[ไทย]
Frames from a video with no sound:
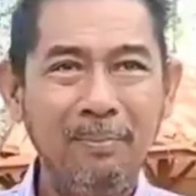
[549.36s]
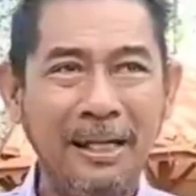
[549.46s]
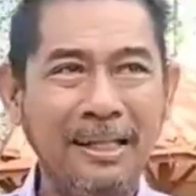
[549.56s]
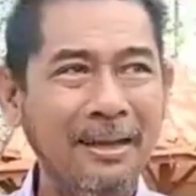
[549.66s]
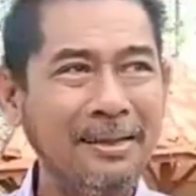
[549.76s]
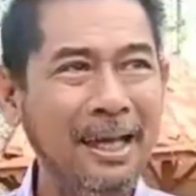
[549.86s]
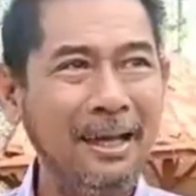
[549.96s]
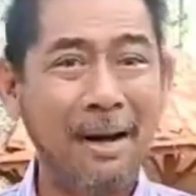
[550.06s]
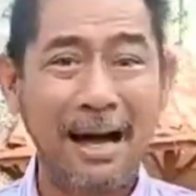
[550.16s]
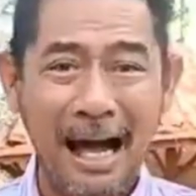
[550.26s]
ทั้งๆทที่
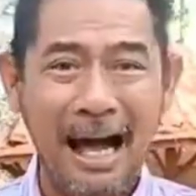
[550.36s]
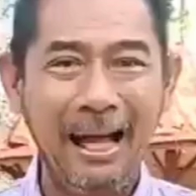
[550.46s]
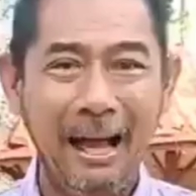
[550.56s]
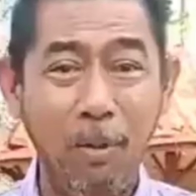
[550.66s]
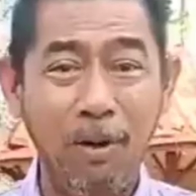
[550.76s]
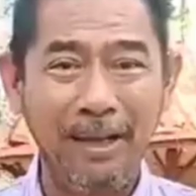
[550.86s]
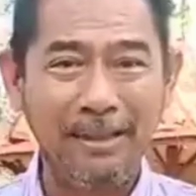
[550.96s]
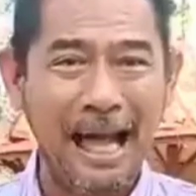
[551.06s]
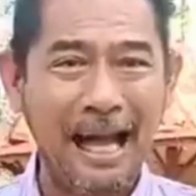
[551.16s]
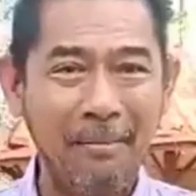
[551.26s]
บางครั้งไอ้พวกมี
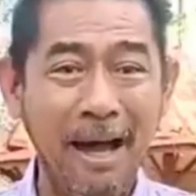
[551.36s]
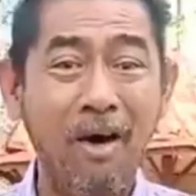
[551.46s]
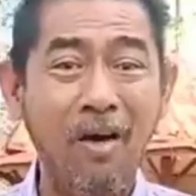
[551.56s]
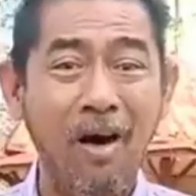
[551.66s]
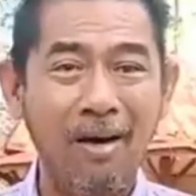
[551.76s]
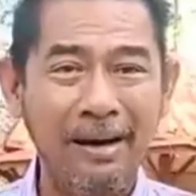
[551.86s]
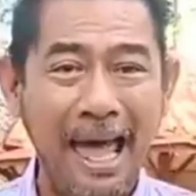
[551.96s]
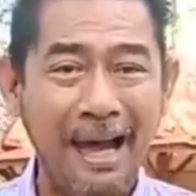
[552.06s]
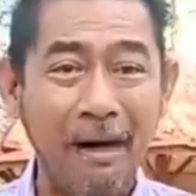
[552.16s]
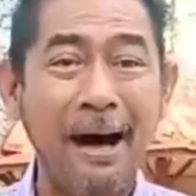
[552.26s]
ต่างแม่งก็หลอกแด
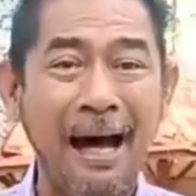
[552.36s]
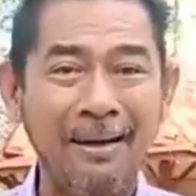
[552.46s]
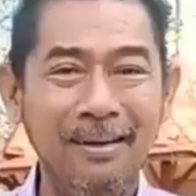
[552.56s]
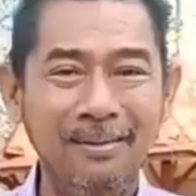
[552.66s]
กกับพัก